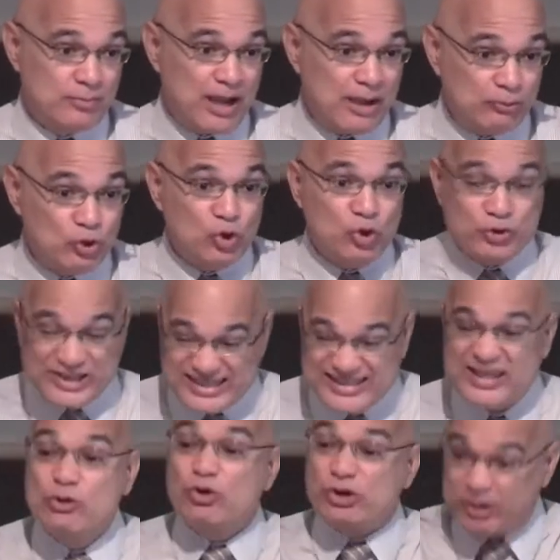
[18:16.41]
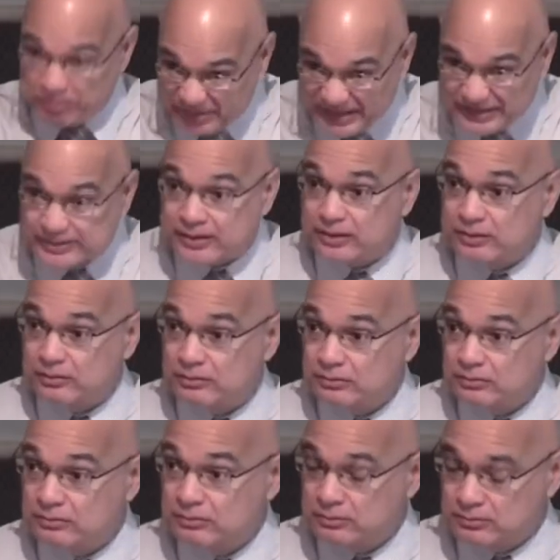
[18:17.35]
Pablo lo dice y lo repite.
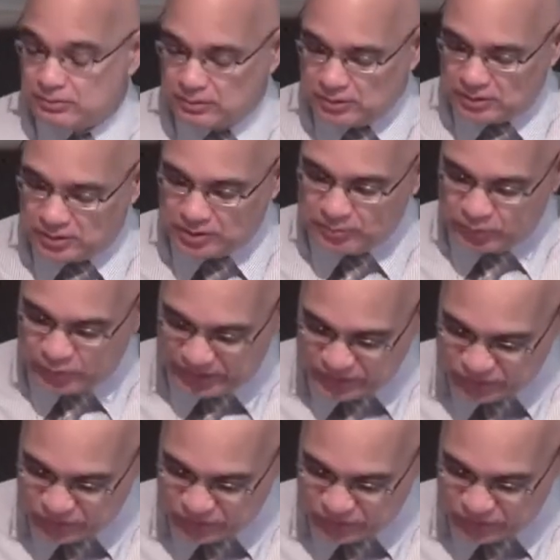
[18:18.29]
Y por